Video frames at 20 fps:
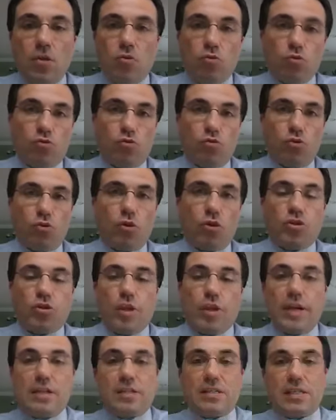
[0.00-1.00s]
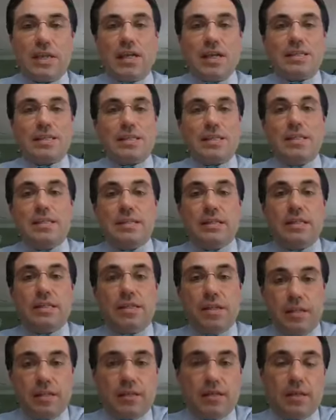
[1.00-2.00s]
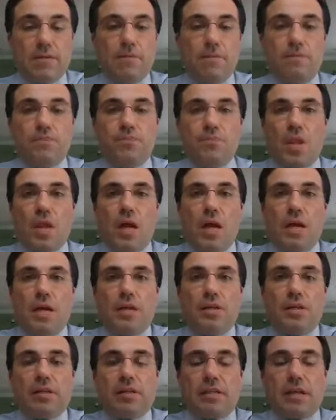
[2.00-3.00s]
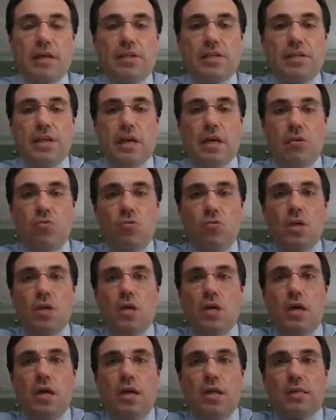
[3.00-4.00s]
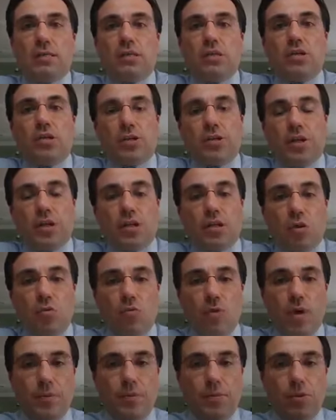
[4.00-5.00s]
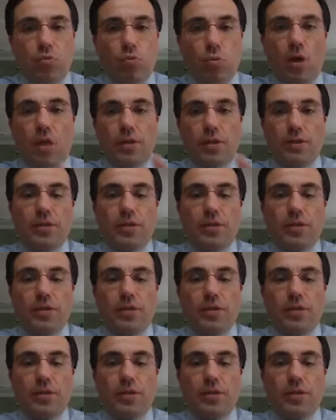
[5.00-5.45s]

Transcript: Contudo, o nosso horário será às 6h30 uh, eh, da tarde e não às 5h30 como é habitual.